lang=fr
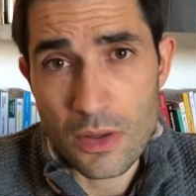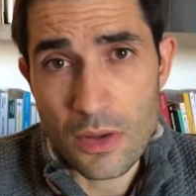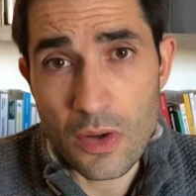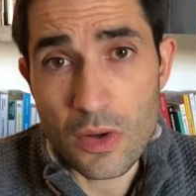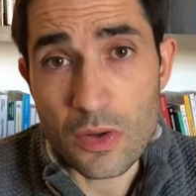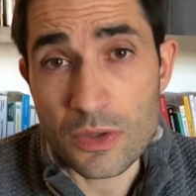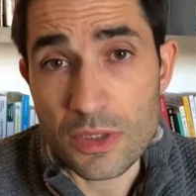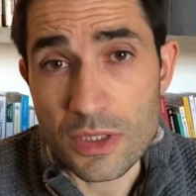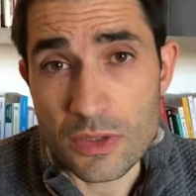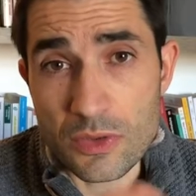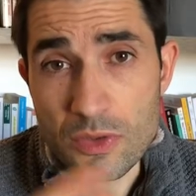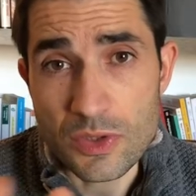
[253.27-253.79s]
en
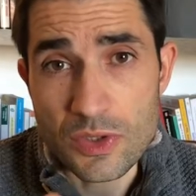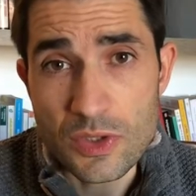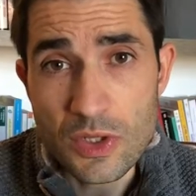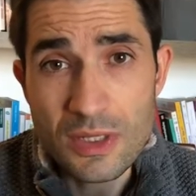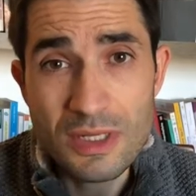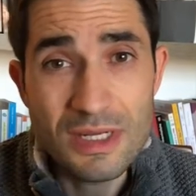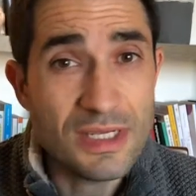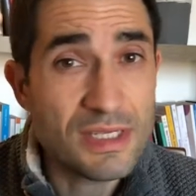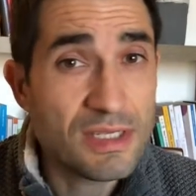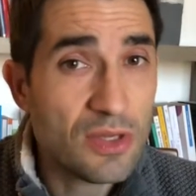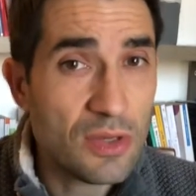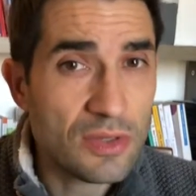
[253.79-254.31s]
quelque sorte, les
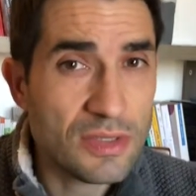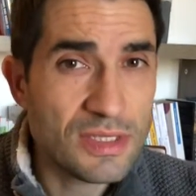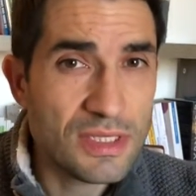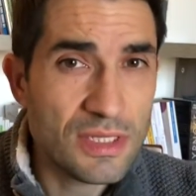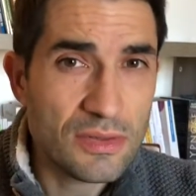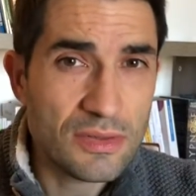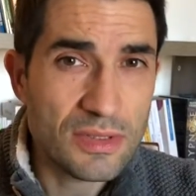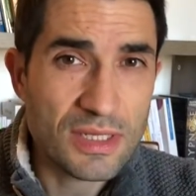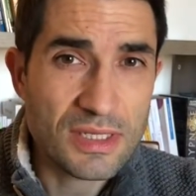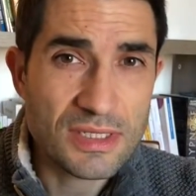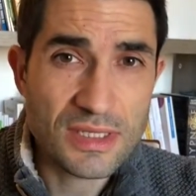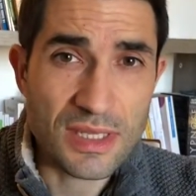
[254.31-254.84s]
sorties en
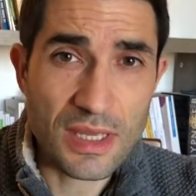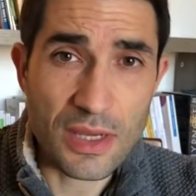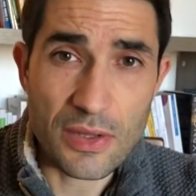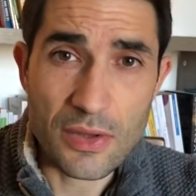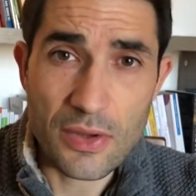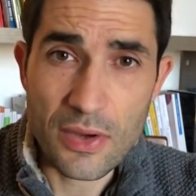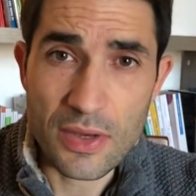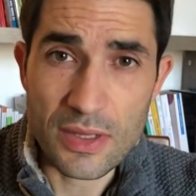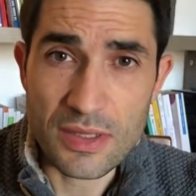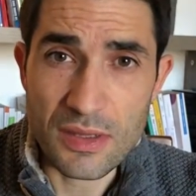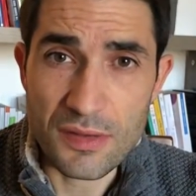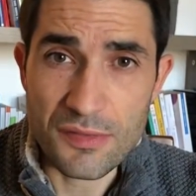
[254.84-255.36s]

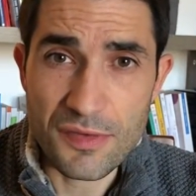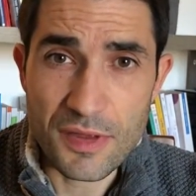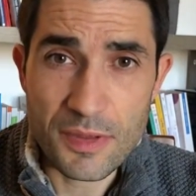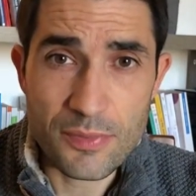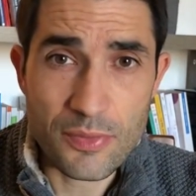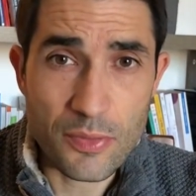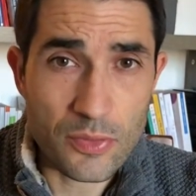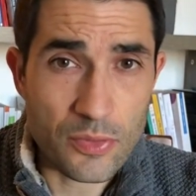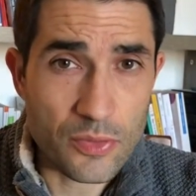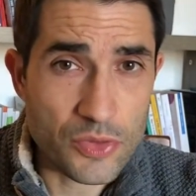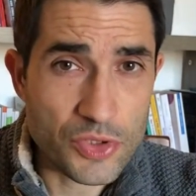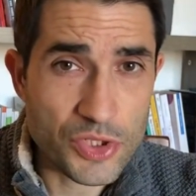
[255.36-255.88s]
extérieur étaient faites pour
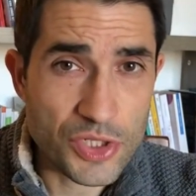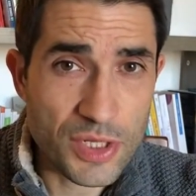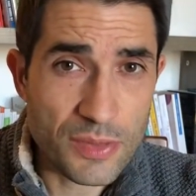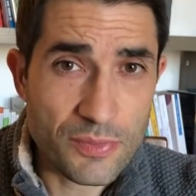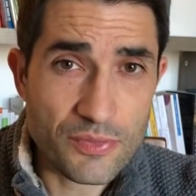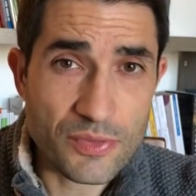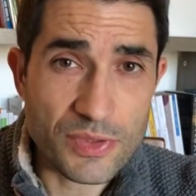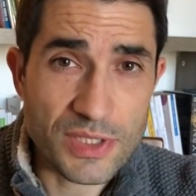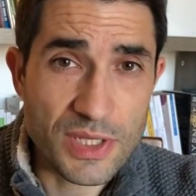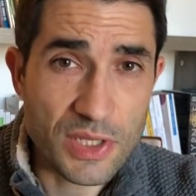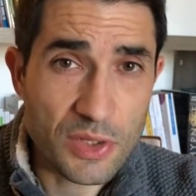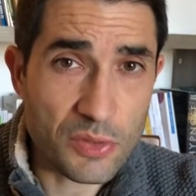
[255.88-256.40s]
que le chien
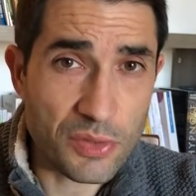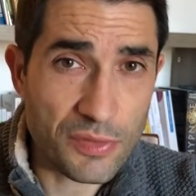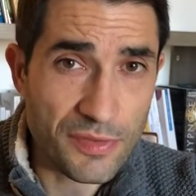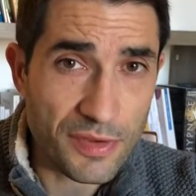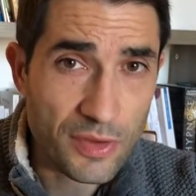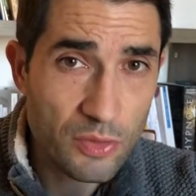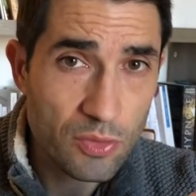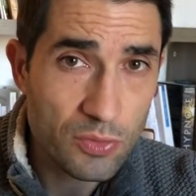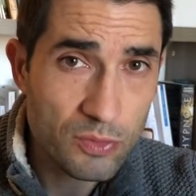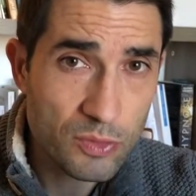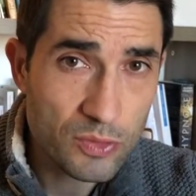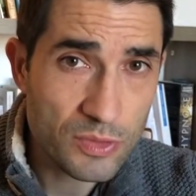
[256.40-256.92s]
puisse découvrir
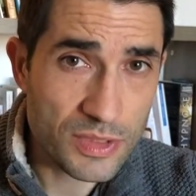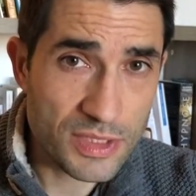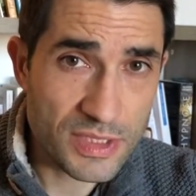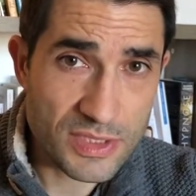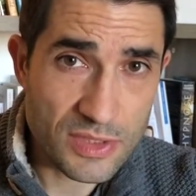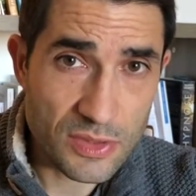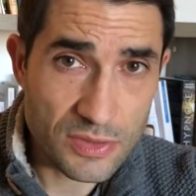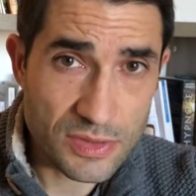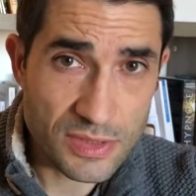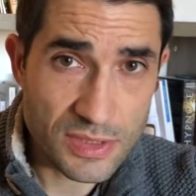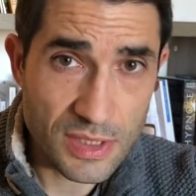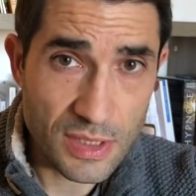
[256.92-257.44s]
le monde et
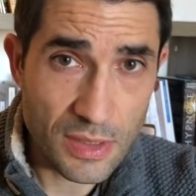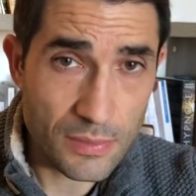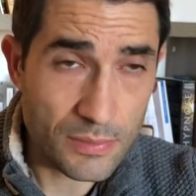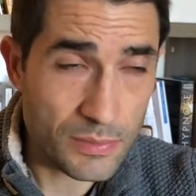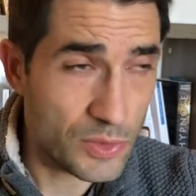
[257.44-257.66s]
sentir.